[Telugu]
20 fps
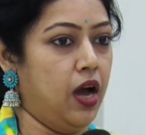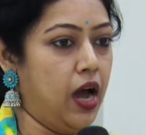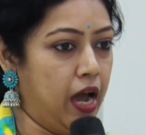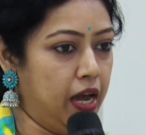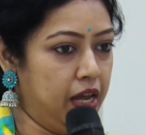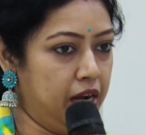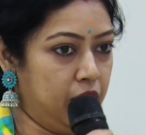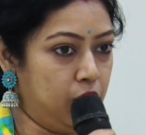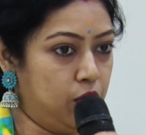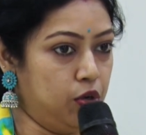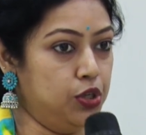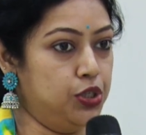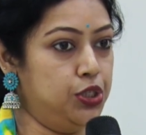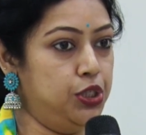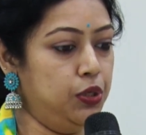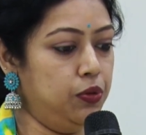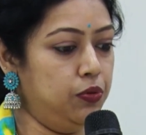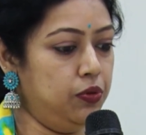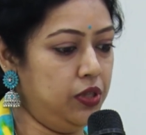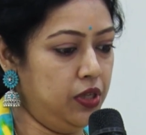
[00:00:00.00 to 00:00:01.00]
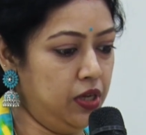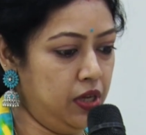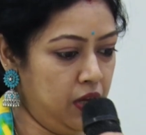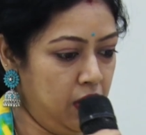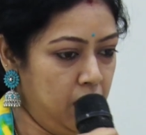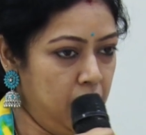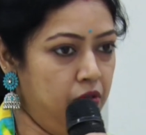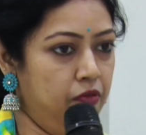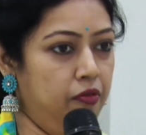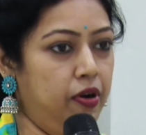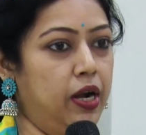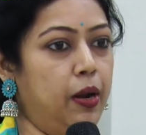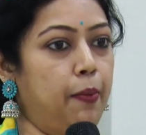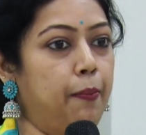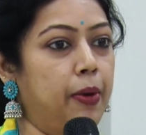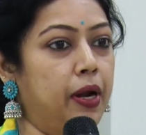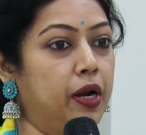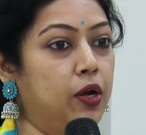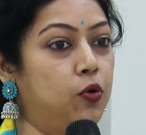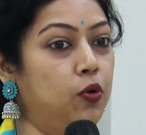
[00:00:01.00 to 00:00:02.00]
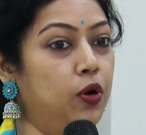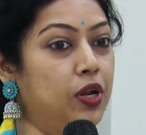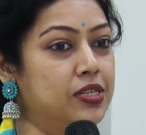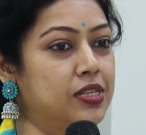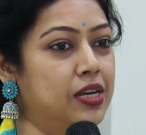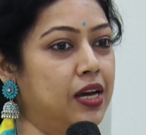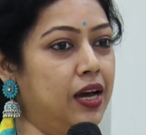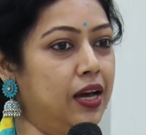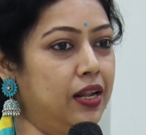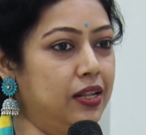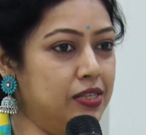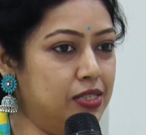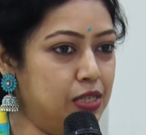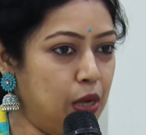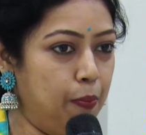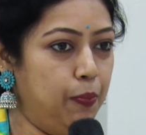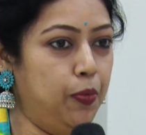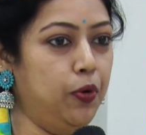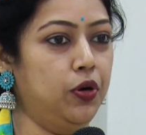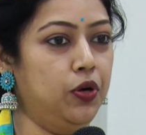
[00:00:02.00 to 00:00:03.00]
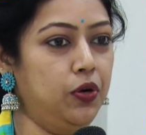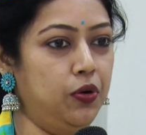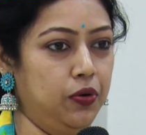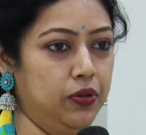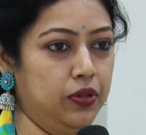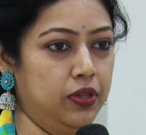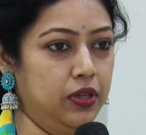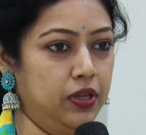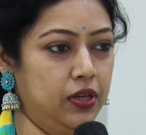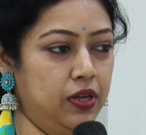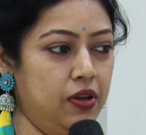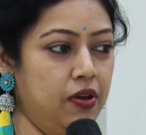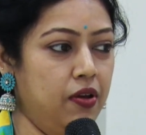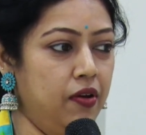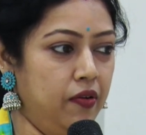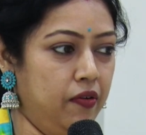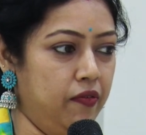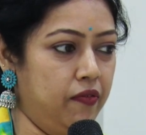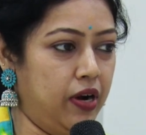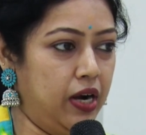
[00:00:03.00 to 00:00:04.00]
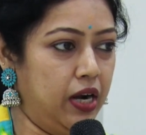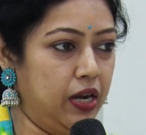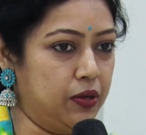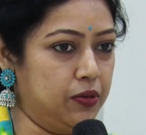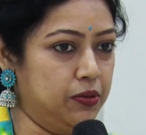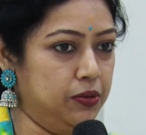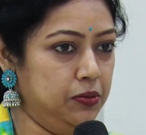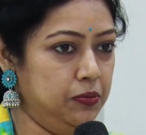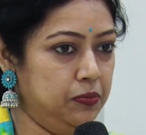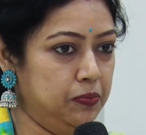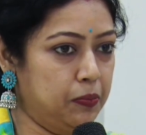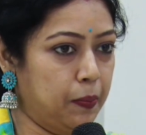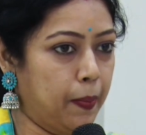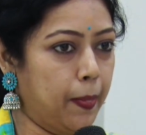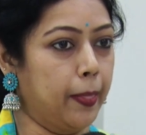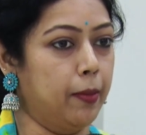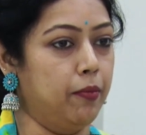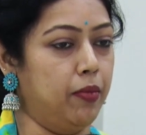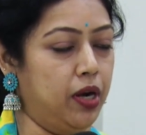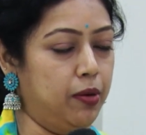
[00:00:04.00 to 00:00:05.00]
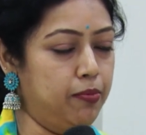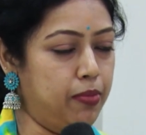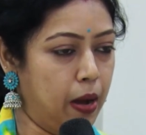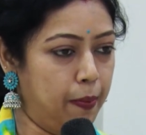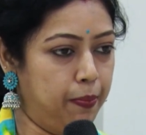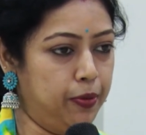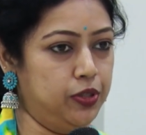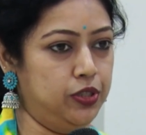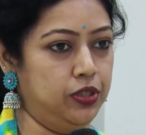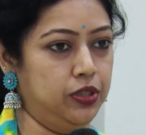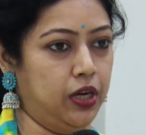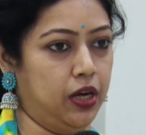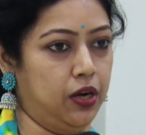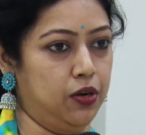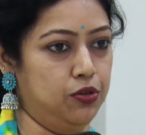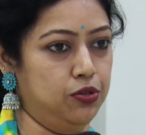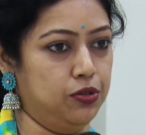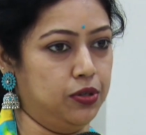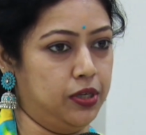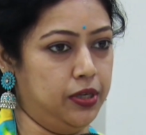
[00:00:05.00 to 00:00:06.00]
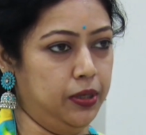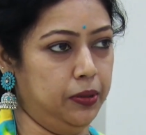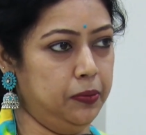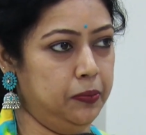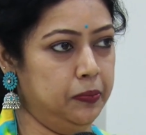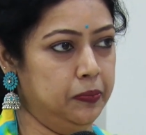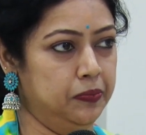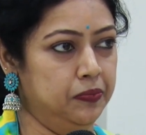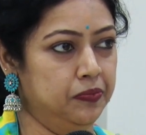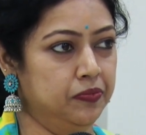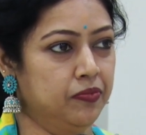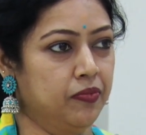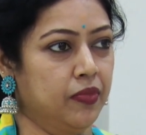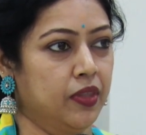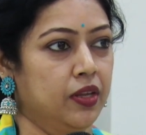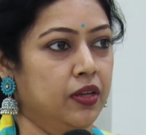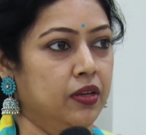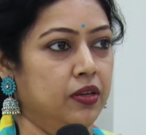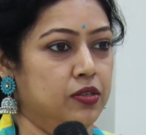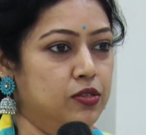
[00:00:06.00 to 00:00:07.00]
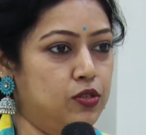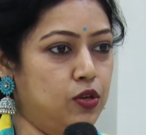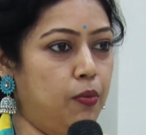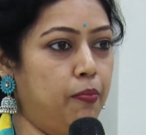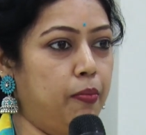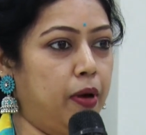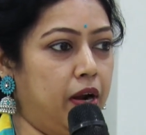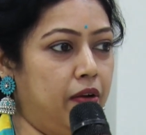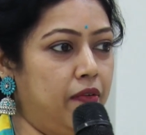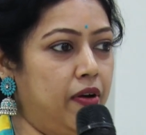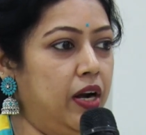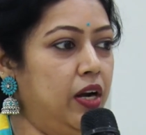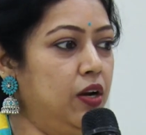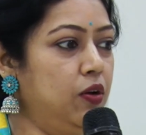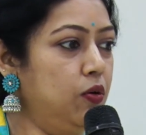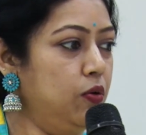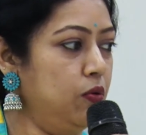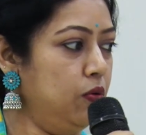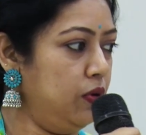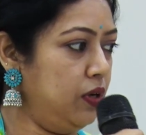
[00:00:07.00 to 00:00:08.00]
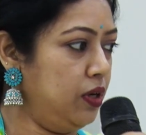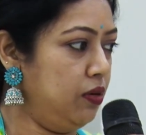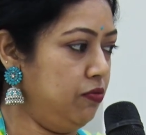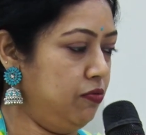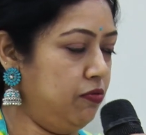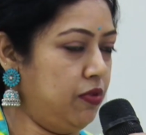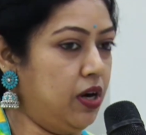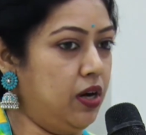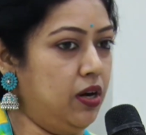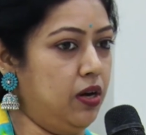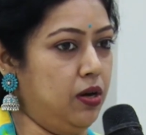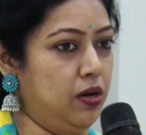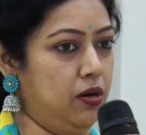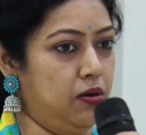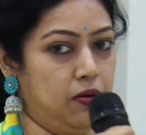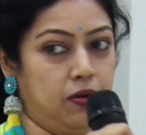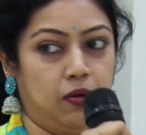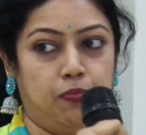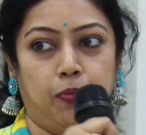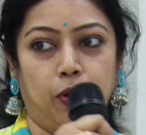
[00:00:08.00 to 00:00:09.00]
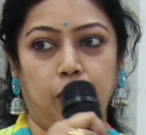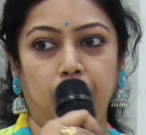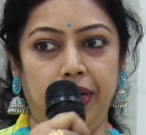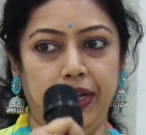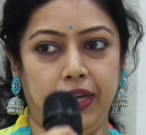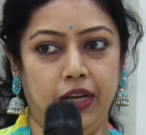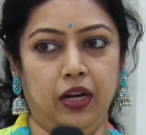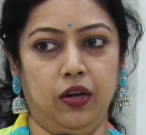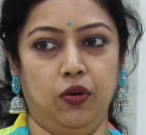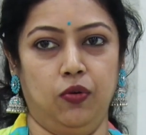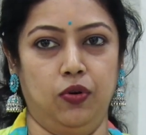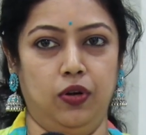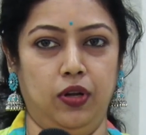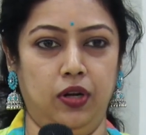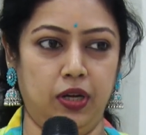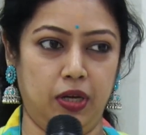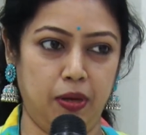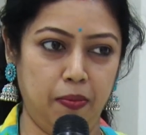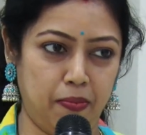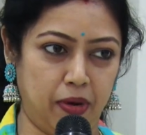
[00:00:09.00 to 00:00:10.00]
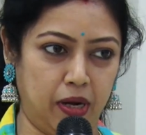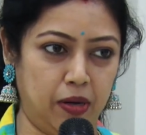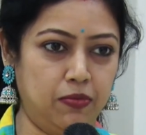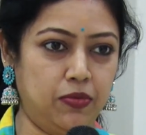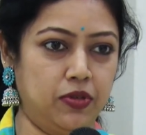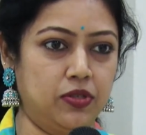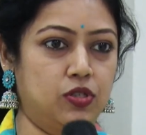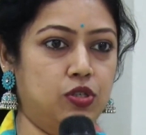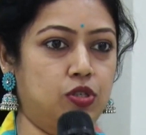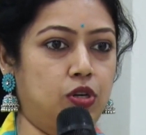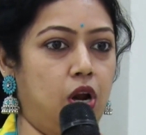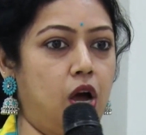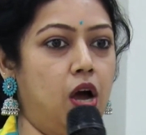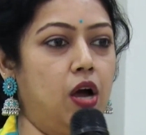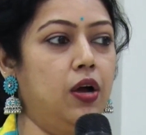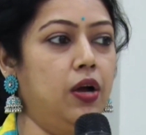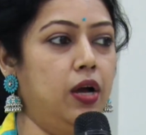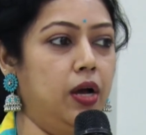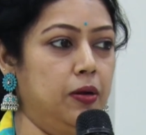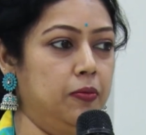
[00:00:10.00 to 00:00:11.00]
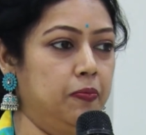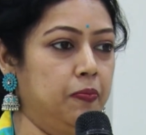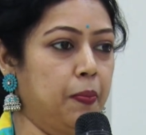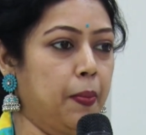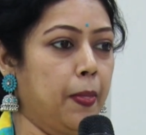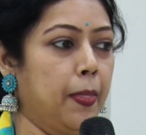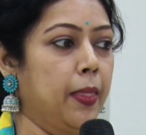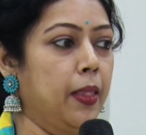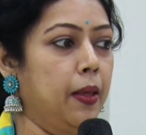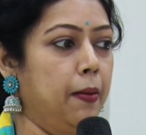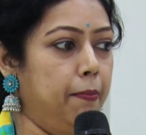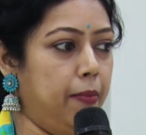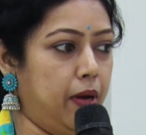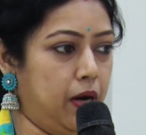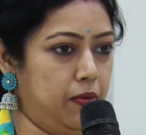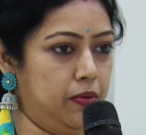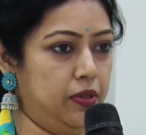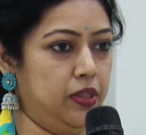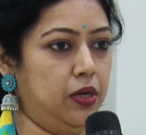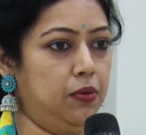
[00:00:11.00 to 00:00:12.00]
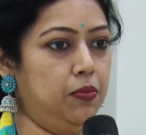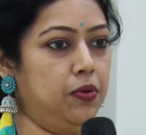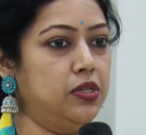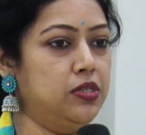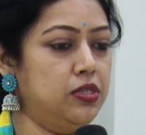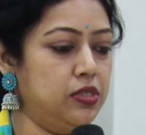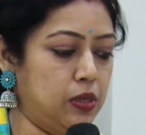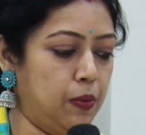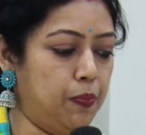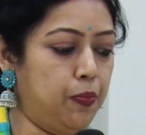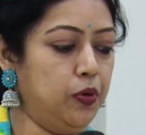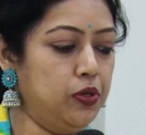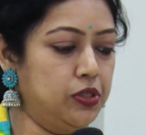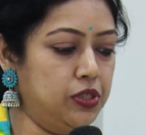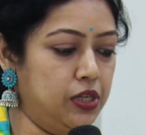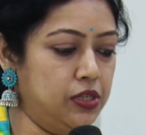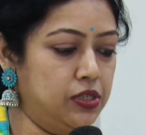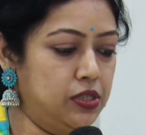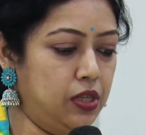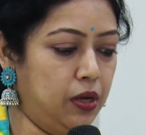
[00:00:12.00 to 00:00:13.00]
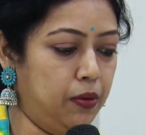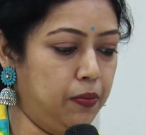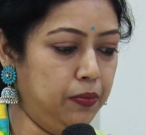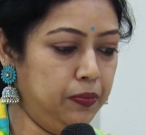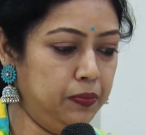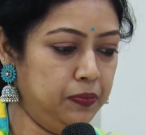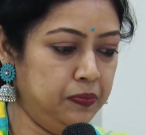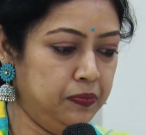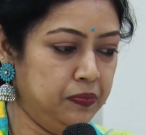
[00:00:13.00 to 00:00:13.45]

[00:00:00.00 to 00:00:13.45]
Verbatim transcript: ఆయన కృషి ఉంది వీళ్ళ మన కుల సంఘాలను సపోర్ట్ కూడా ఉంది వాళ్లకు మన బాపూజీ గారి నుంచి సో మన వాళ్ళు కూడా పొలిటికల్గా ఉన్న వాళ్ళకి మనం స్ట్రాంగ్గా మనమందరం కలిసి సపోర్ట్ చేస్తాము